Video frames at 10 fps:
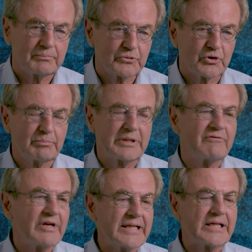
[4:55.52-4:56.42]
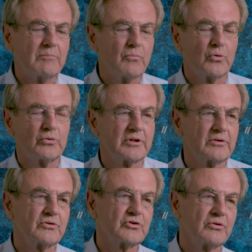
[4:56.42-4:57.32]
schon mit wenigen
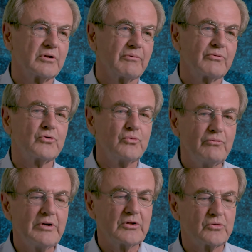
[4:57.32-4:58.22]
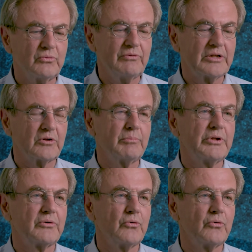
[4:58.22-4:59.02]
Monaten schon auf zu viel Zuwendung mit